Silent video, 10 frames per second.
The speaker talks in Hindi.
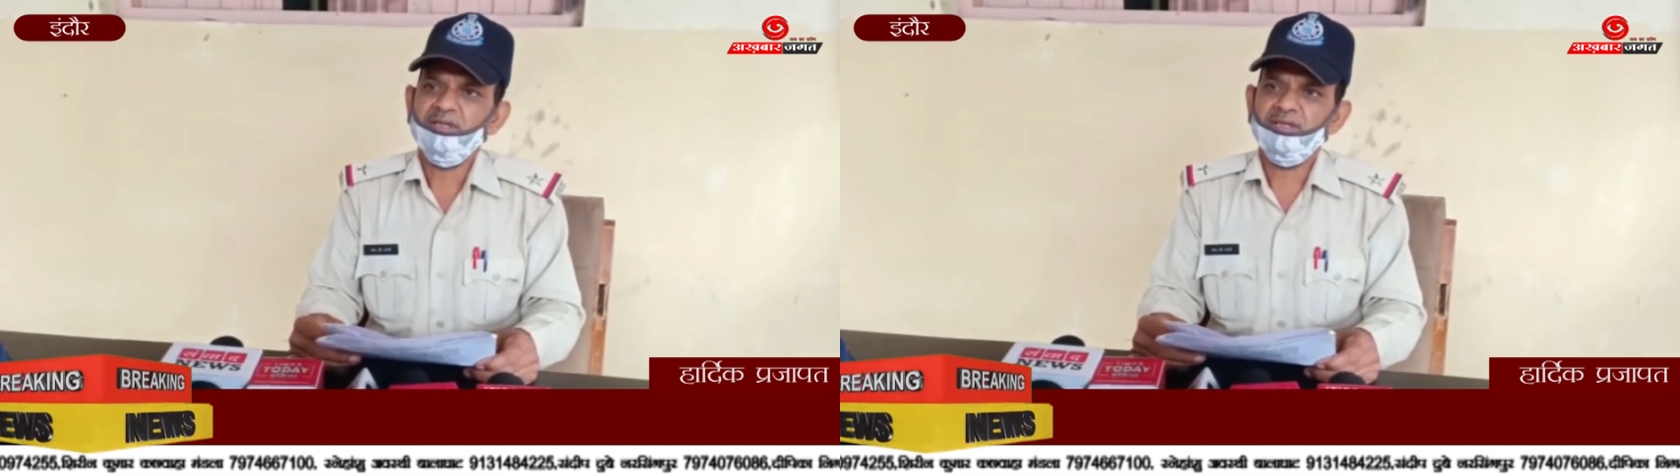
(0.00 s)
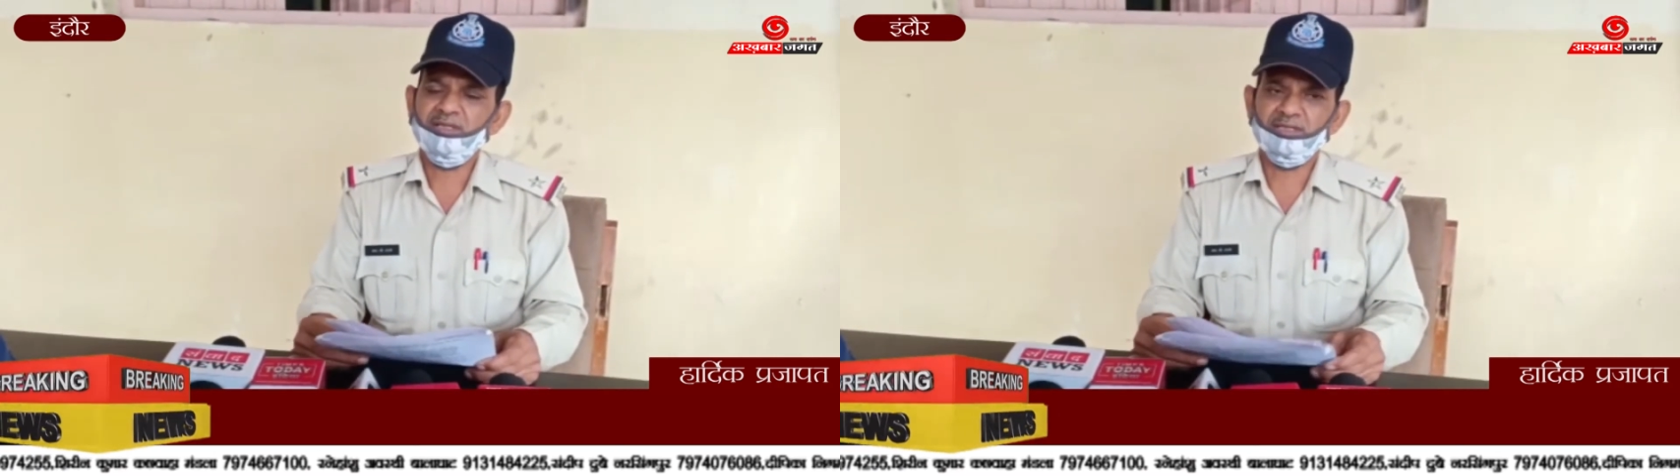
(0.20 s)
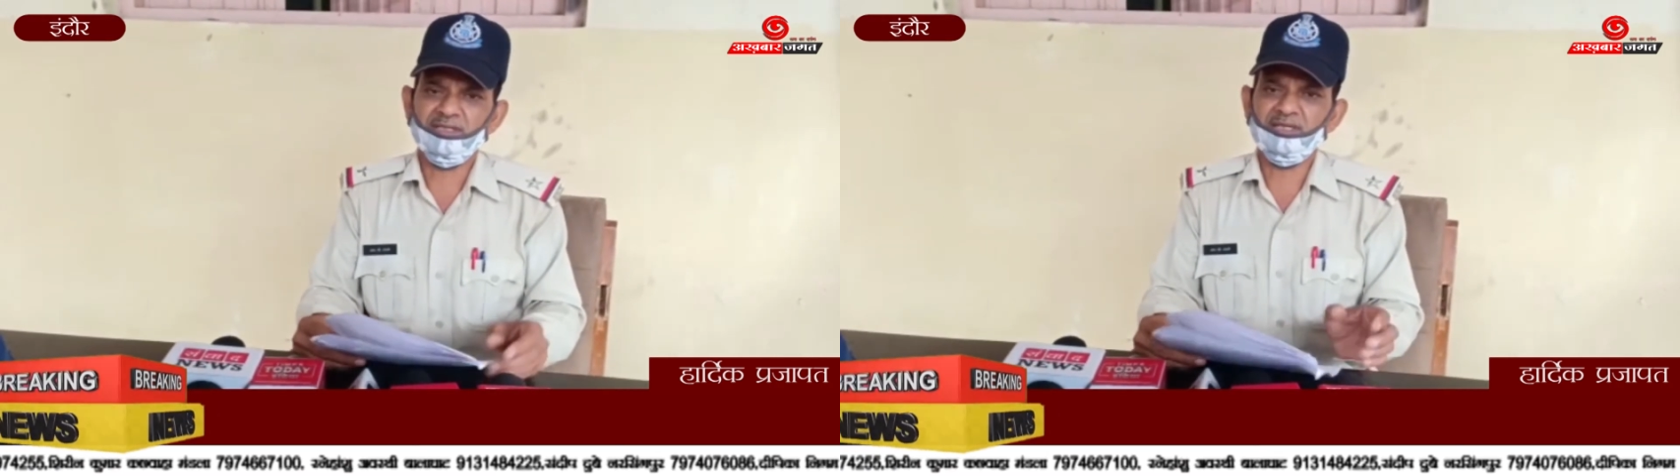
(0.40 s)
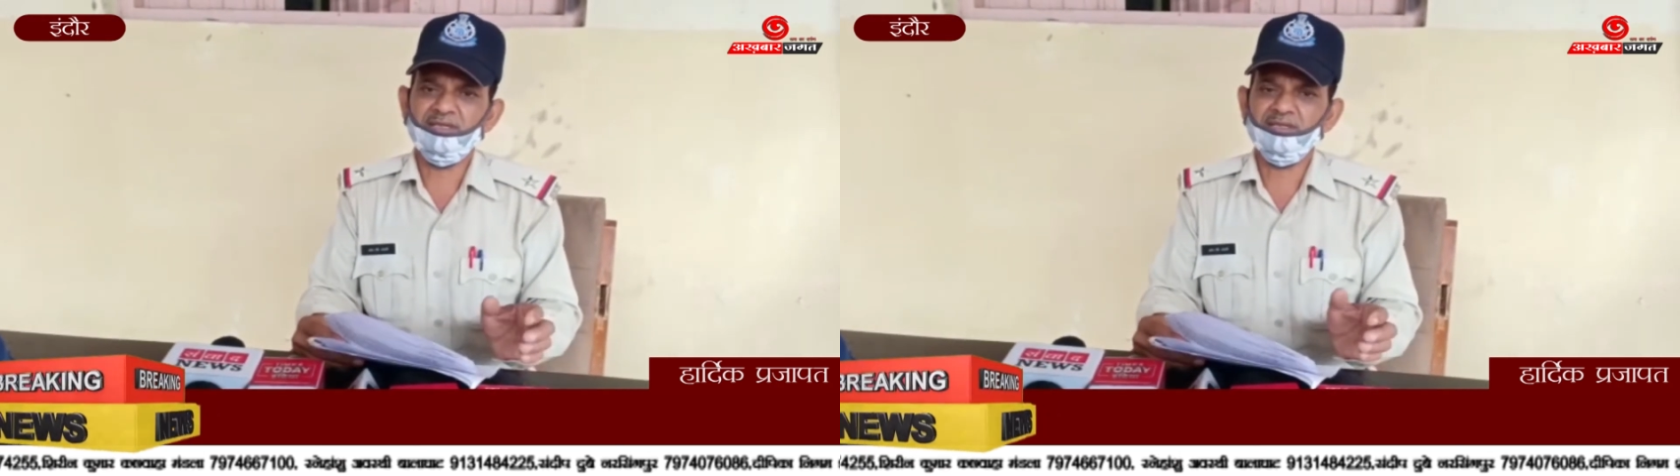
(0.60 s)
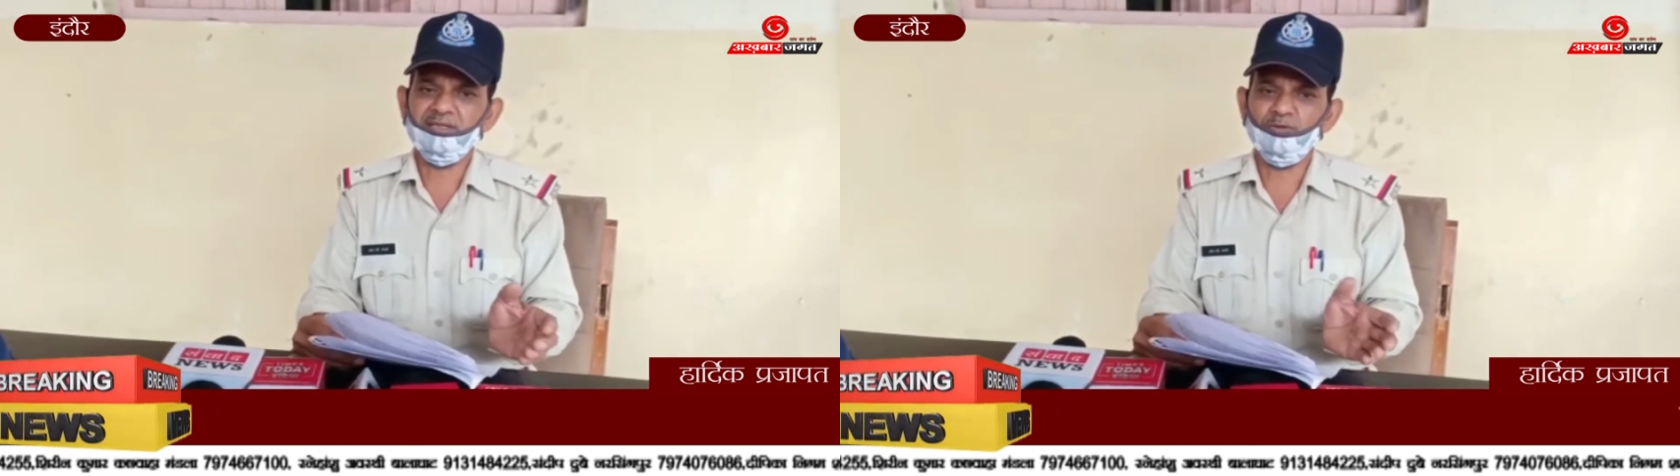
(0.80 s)
नहीं
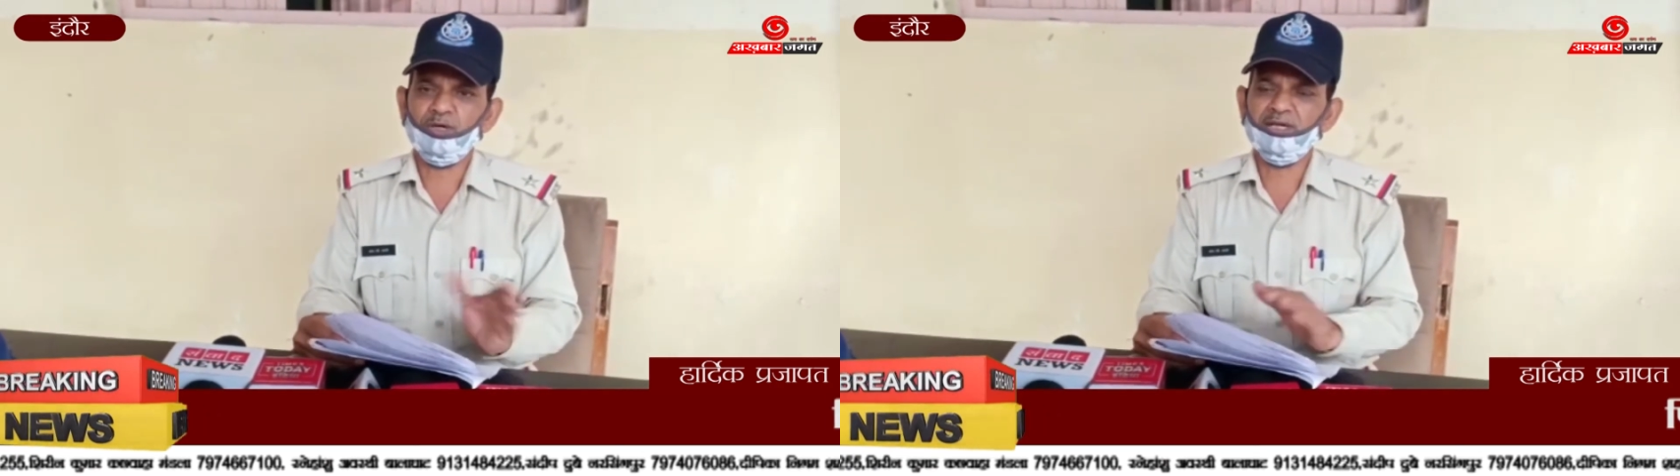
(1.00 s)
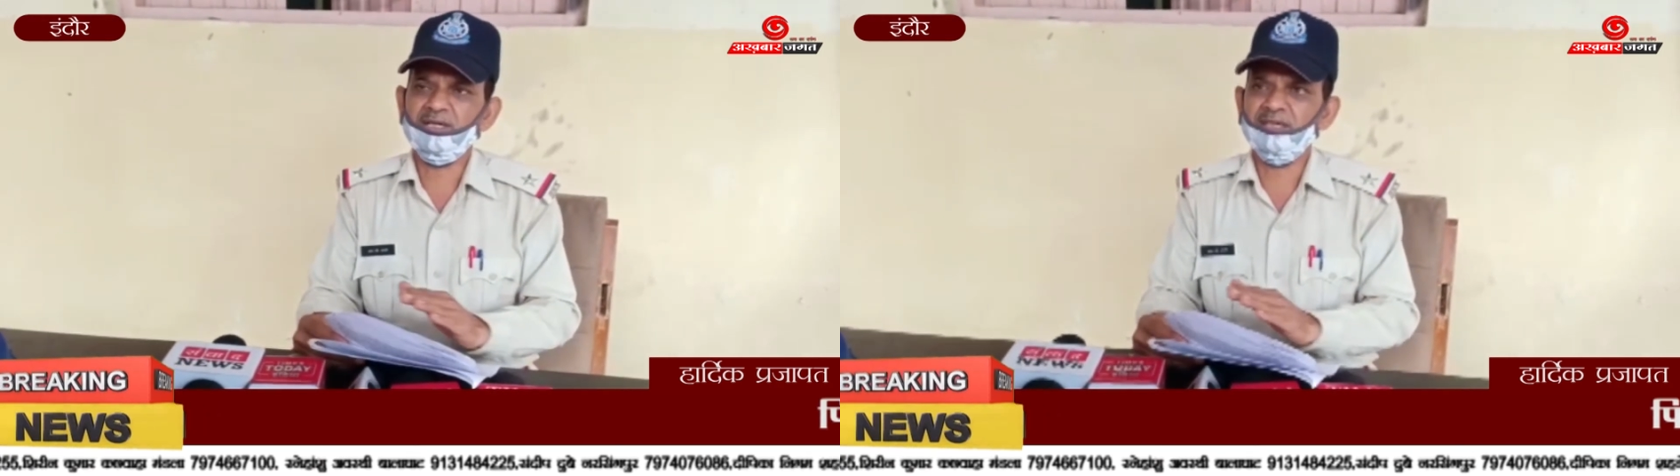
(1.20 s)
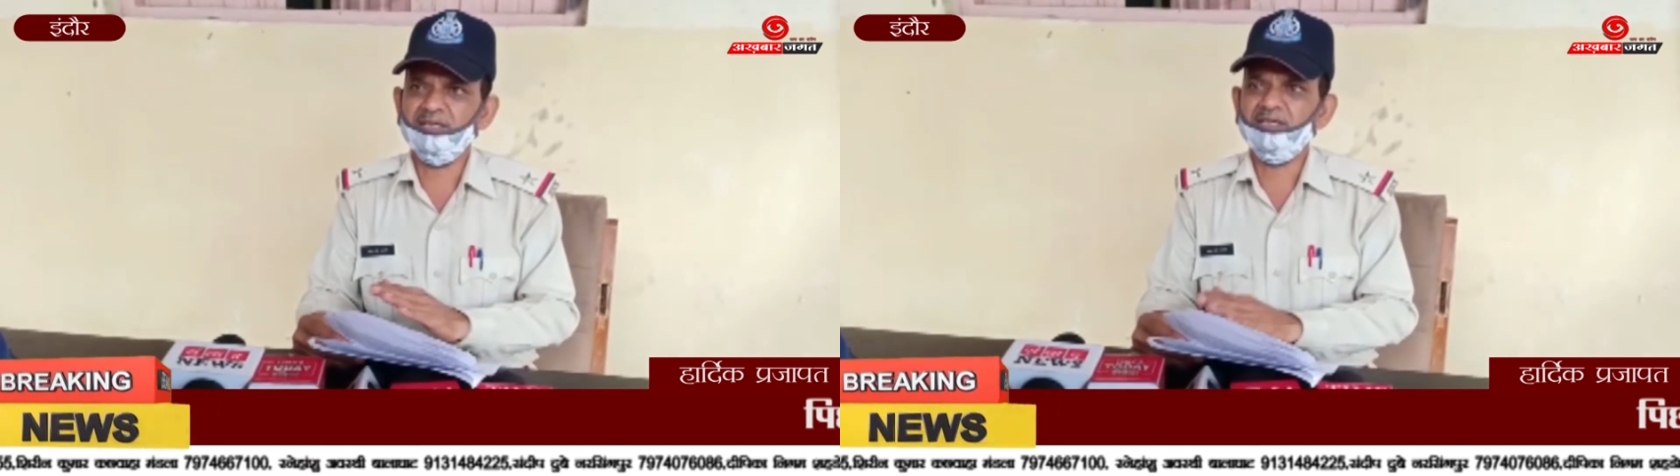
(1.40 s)
गली ये द्वारका